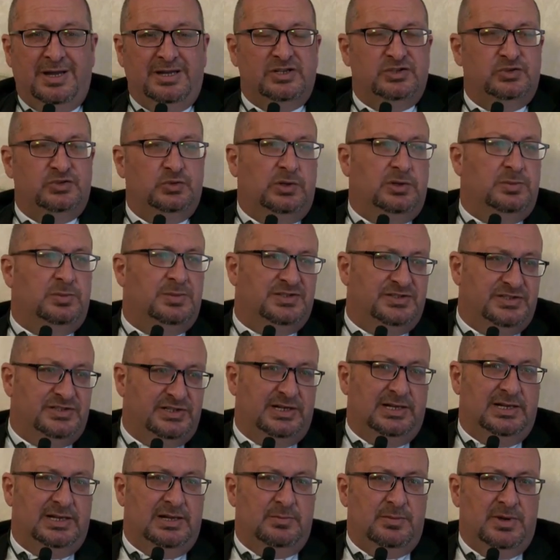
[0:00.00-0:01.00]
يسوع
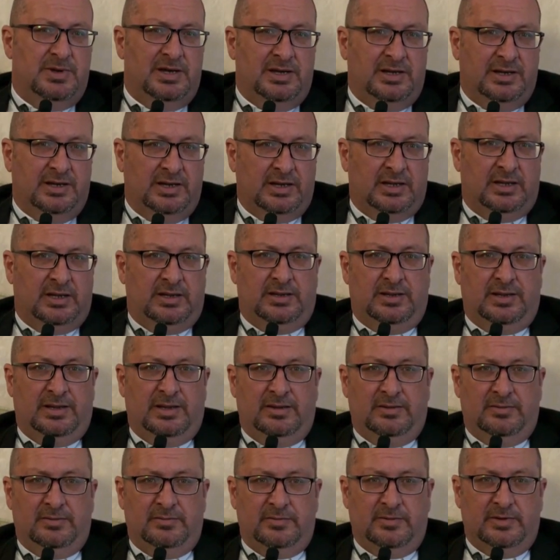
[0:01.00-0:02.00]
المسيح لما
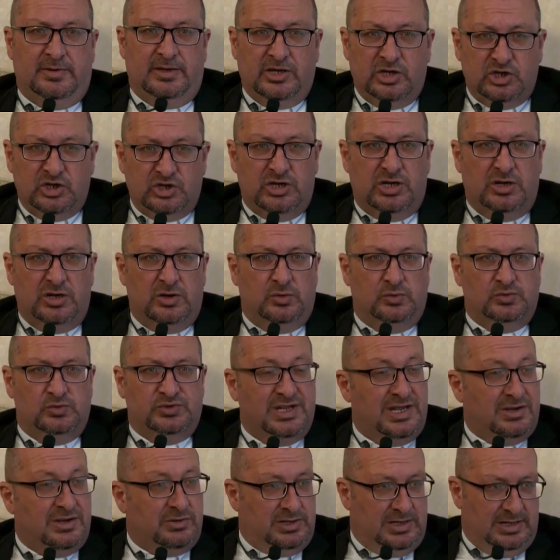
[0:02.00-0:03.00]
آه، إجا
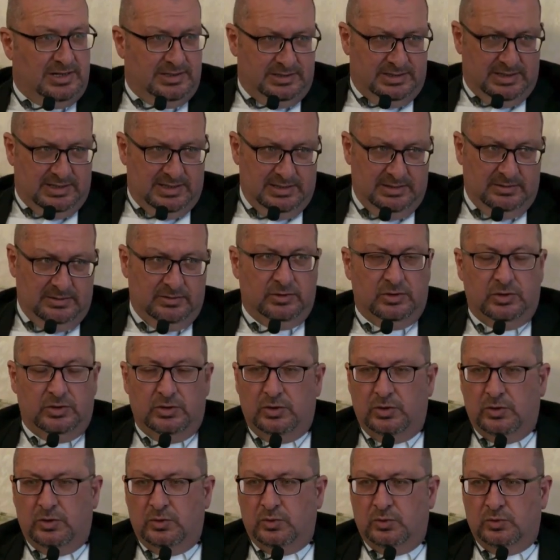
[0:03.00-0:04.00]
وزار الهيكل
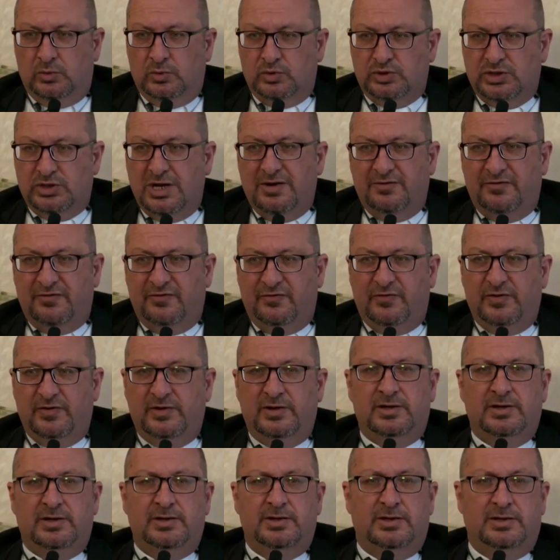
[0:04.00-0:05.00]
وشاف
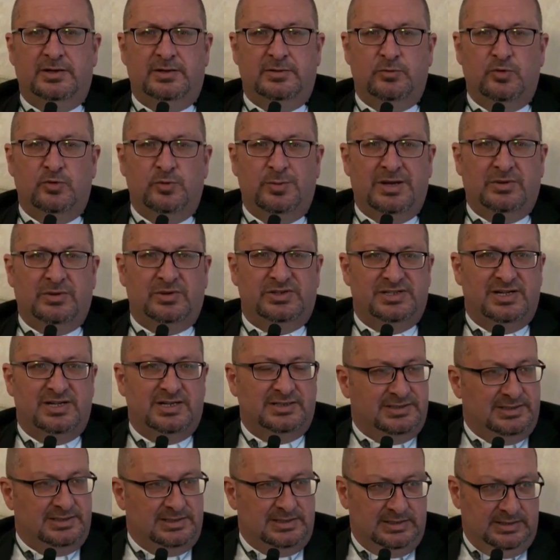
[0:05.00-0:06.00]
آه،
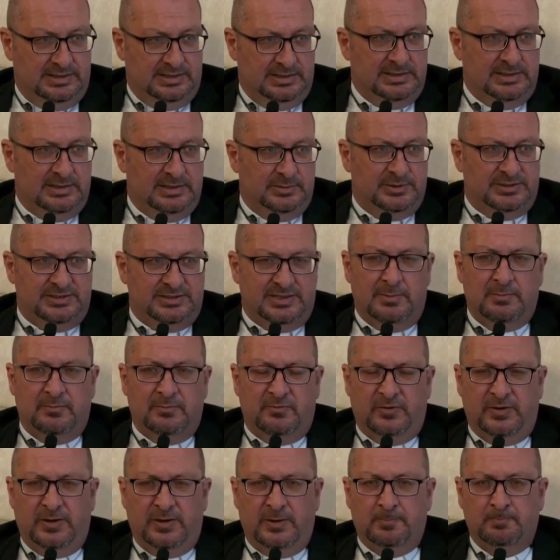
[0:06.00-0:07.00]
الممارسات اللي اللي بتتم
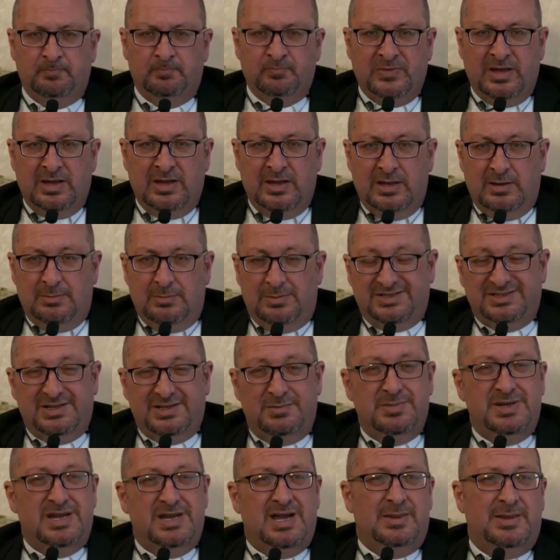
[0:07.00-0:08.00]
فيه
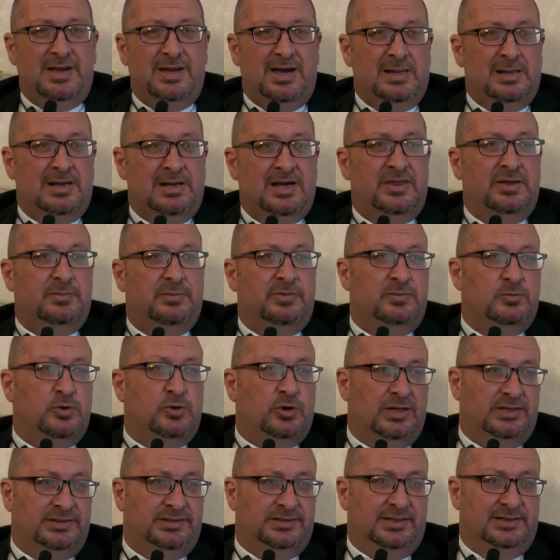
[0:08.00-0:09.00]
بسميه انا الغضب
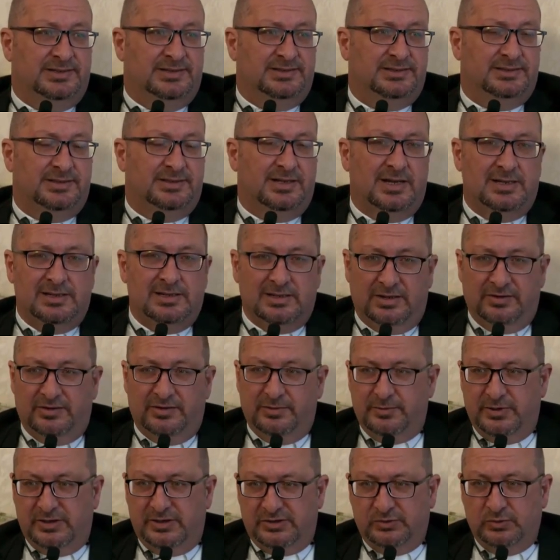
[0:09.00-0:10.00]
المقدس هل
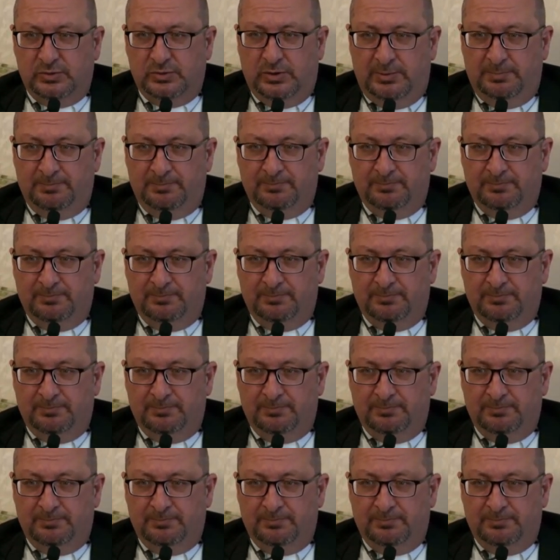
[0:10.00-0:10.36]
غضب يسوع